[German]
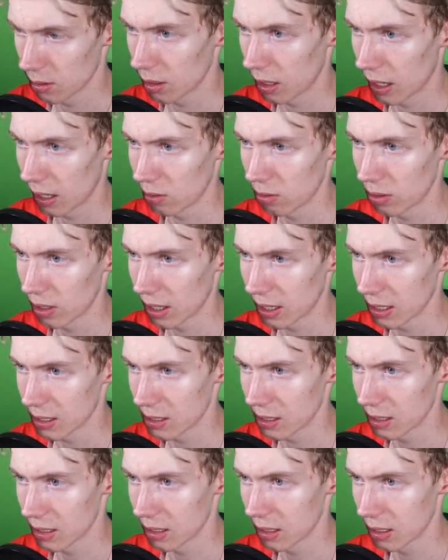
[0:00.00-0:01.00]

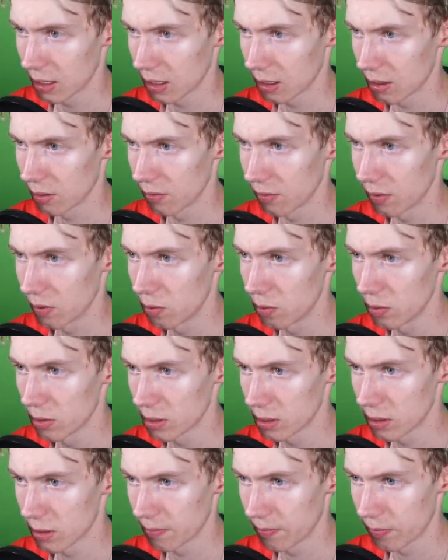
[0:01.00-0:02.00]
31
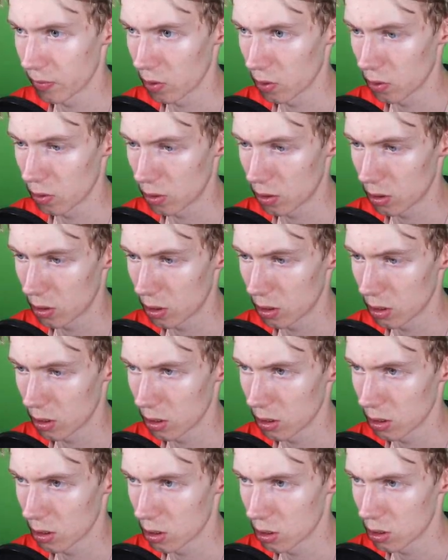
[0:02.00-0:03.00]
Views
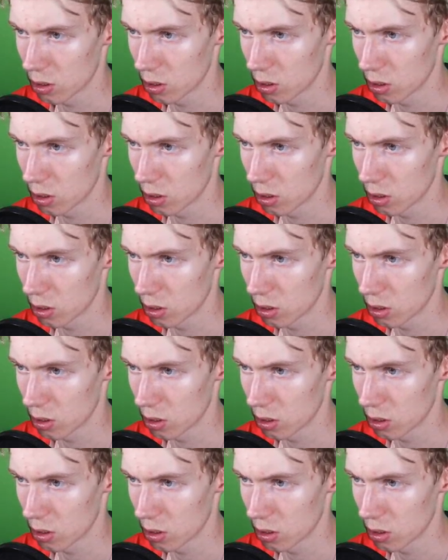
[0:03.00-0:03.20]
und